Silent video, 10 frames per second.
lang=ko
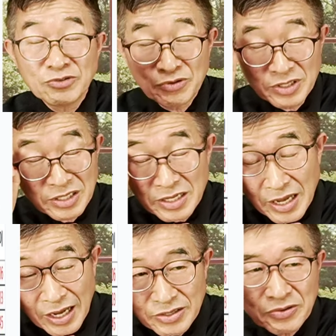수 있는 일이
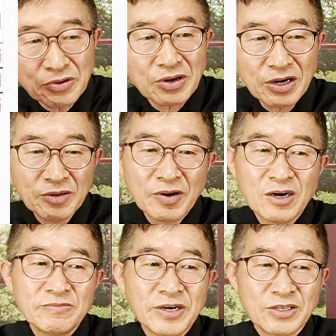아니고
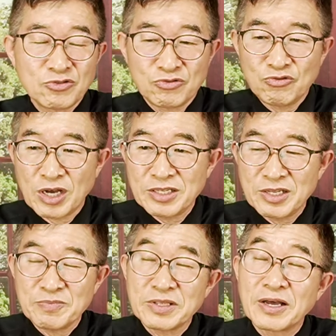어마어마하게 중요한
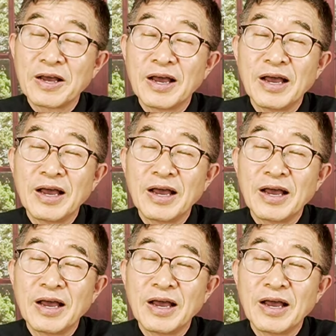일입니다.